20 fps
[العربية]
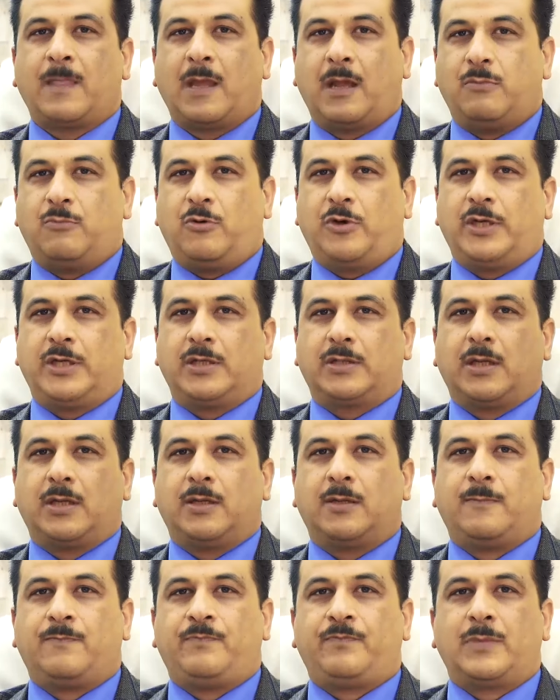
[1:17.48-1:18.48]
المحيطة.
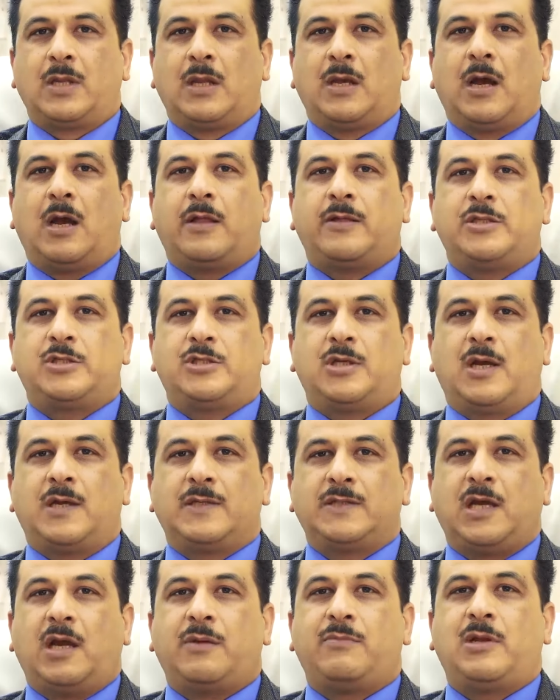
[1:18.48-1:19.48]
هذا
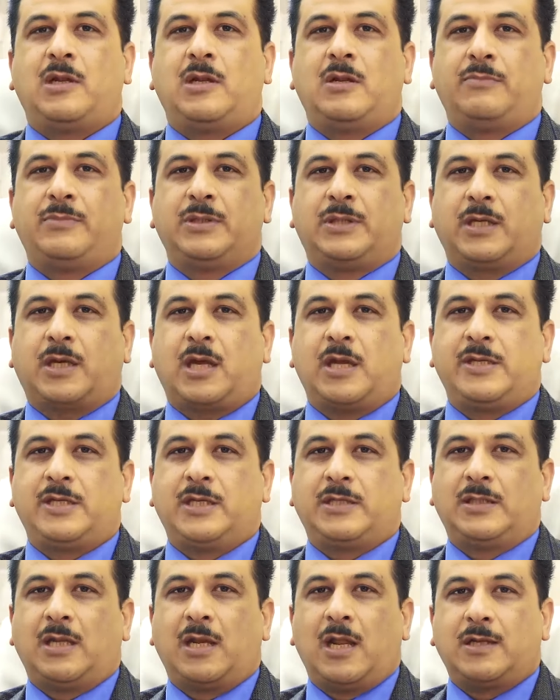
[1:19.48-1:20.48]
الجهاز يعمل
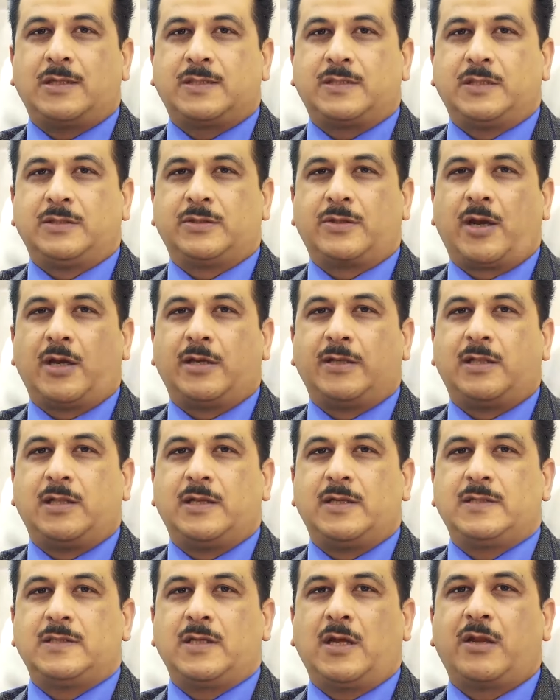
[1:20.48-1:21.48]
بتقنية الالكسندرايت
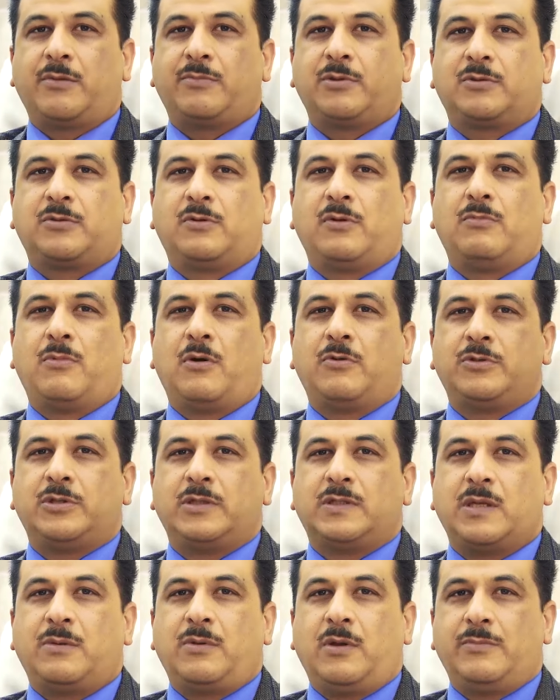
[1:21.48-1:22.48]
ليزر بطول موجي
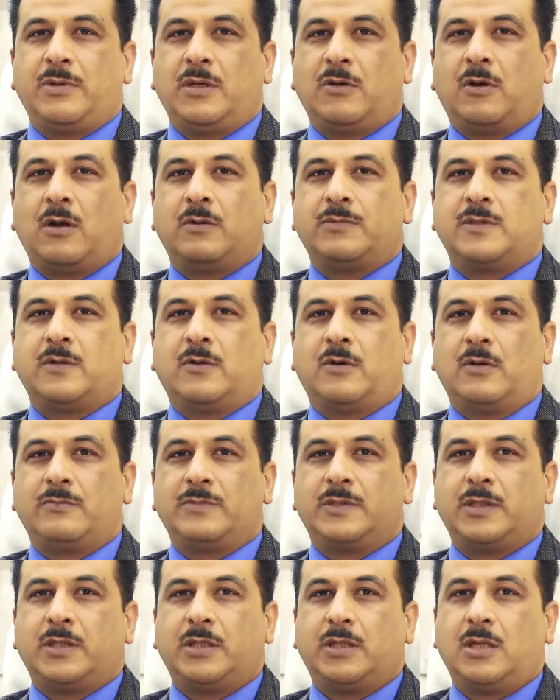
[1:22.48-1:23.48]

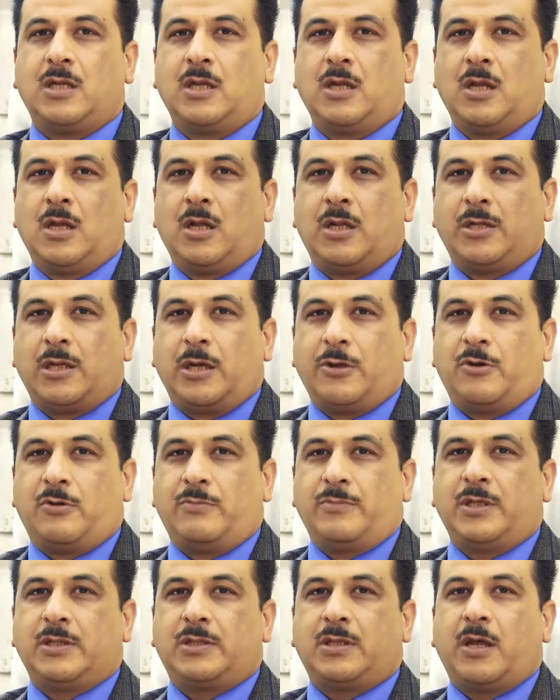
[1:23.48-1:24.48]
755
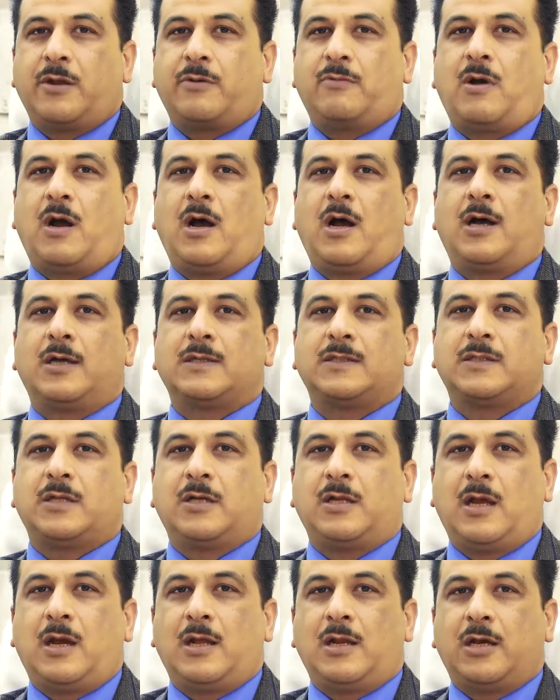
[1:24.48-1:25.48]
نانومتر
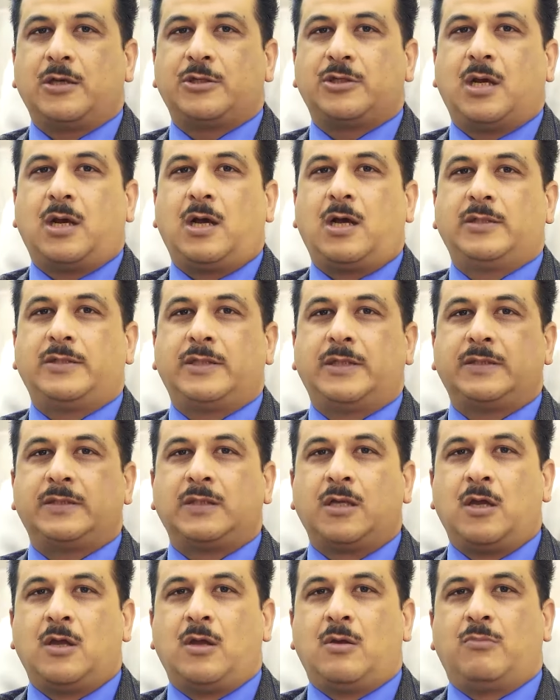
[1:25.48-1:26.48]
وحاصل على شهادة
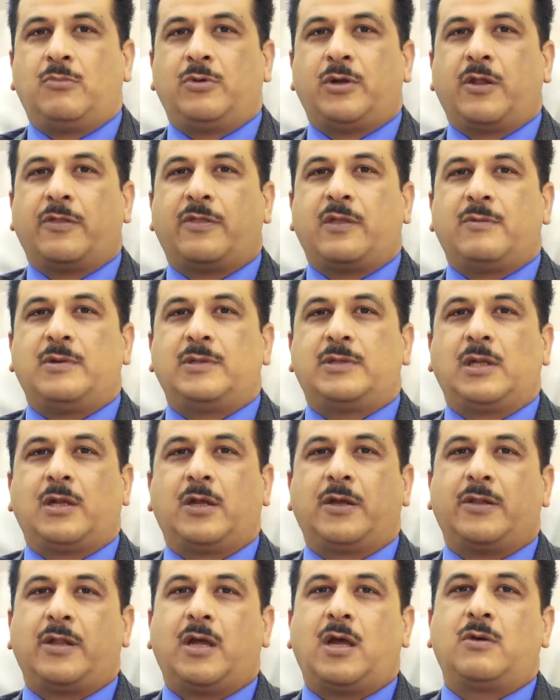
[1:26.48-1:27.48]
منظمة
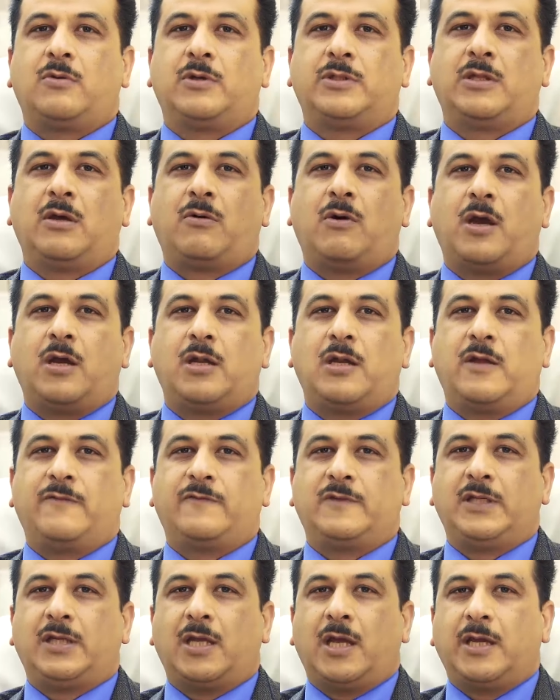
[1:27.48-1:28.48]
الغذاء والدواء ال
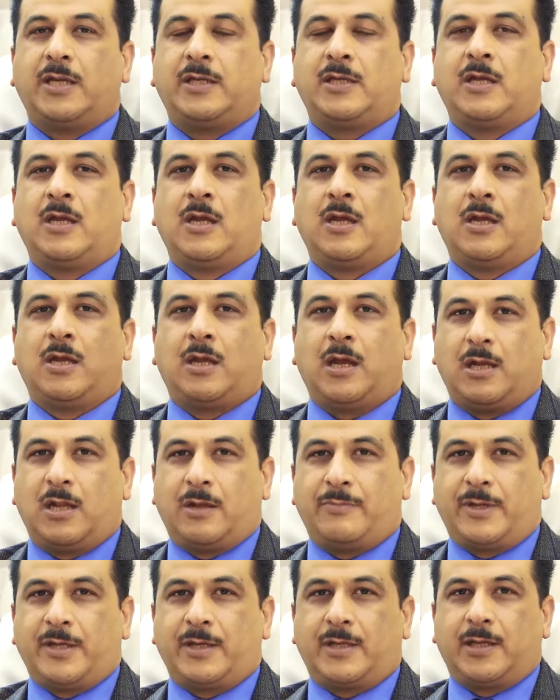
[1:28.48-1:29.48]
FDA
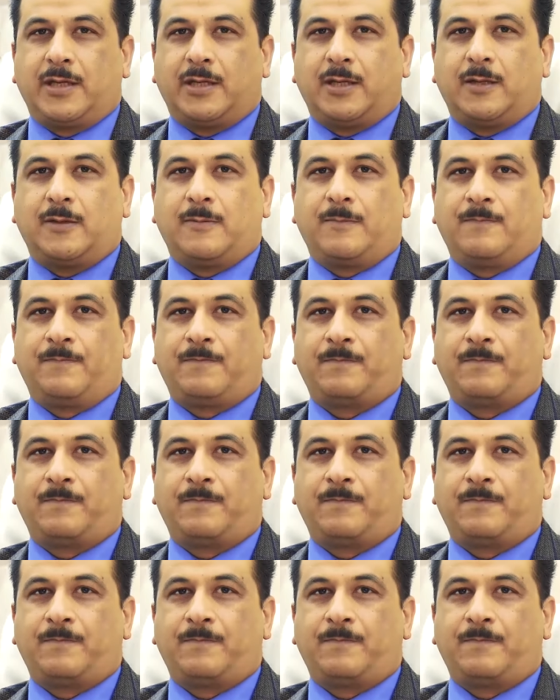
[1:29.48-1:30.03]
الأمريكية